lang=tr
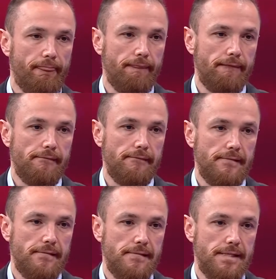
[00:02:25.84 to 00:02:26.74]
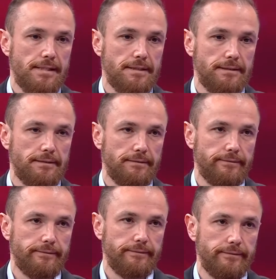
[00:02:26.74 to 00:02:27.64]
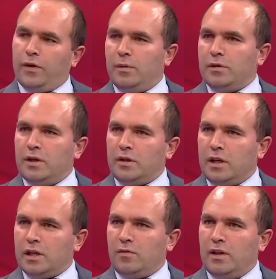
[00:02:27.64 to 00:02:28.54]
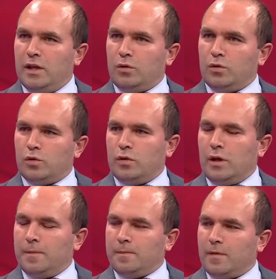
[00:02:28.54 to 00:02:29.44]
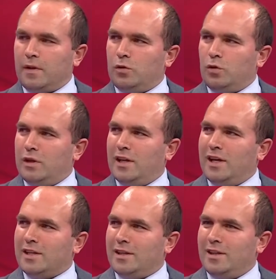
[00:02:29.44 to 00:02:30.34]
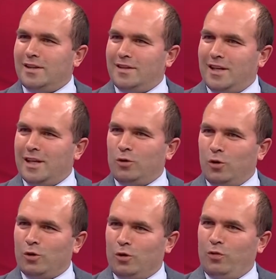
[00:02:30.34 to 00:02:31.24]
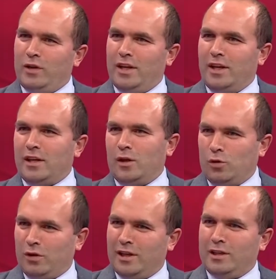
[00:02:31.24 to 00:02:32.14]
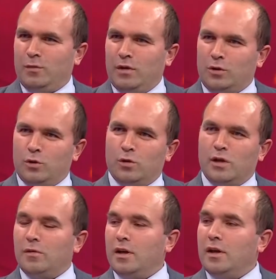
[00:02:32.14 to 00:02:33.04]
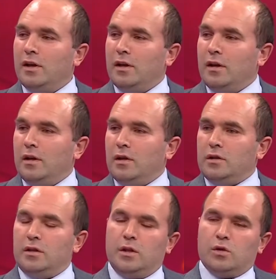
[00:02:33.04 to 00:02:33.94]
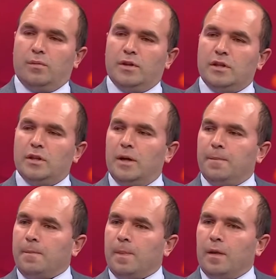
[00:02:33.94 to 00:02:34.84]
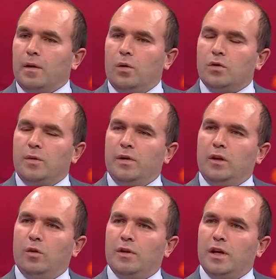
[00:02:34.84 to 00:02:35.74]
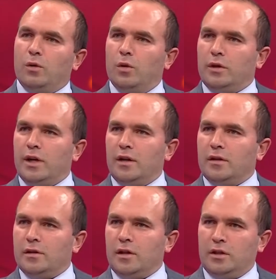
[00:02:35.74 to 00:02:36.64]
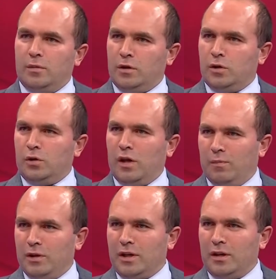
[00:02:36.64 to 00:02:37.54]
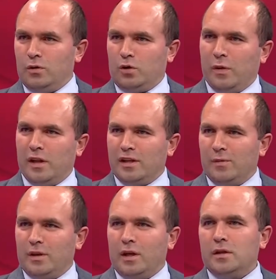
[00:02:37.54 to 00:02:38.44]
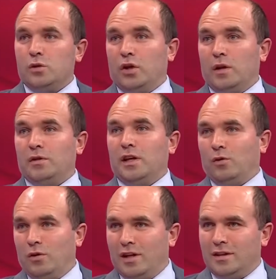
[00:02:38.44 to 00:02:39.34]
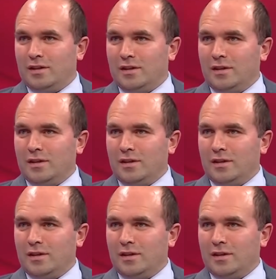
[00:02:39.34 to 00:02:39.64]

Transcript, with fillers: Solbek konusunda hatta Fenerbahçe'nin transferler konusunda sütten ağzı yanan yoğurdu üfleyerek yer çok klasik bir atasözü ama şimdi sezon başında hoca belli olmadan kol kıra aldınız. Geçtiğimiz sezonun en başarılı stoperlerinden bir tanesi hiç oynatmadan gönderdiniz.